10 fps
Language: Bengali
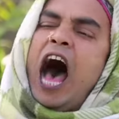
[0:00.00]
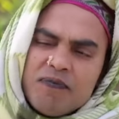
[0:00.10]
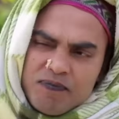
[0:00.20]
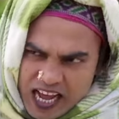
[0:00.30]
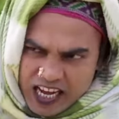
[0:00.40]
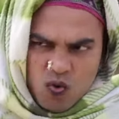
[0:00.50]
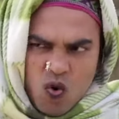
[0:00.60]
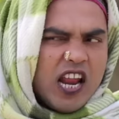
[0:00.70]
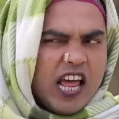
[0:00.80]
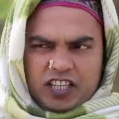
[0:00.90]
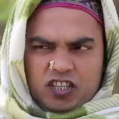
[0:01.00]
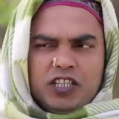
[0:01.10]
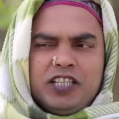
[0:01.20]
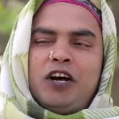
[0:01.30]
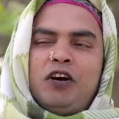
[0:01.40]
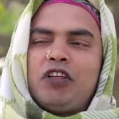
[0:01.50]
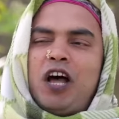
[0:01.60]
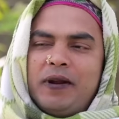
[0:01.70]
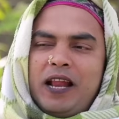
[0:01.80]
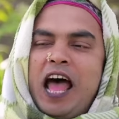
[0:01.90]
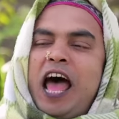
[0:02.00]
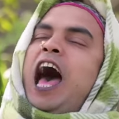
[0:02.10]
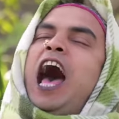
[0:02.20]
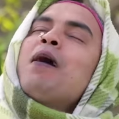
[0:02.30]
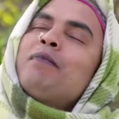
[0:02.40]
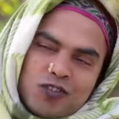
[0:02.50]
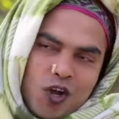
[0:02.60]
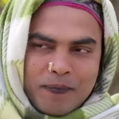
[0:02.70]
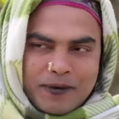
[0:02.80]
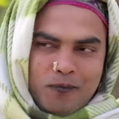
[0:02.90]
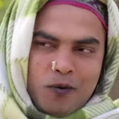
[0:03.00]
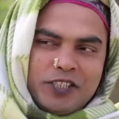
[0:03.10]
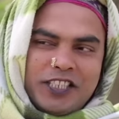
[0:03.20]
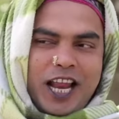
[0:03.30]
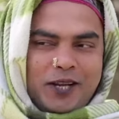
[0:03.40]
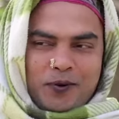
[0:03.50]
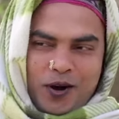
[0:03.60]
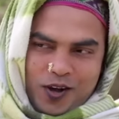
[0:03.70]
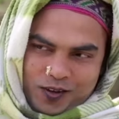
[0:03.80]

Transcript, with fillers: আপনি তোরা কিছু চিন্তা করতে হবে না আমি সব কি বুঝিয়ে নিব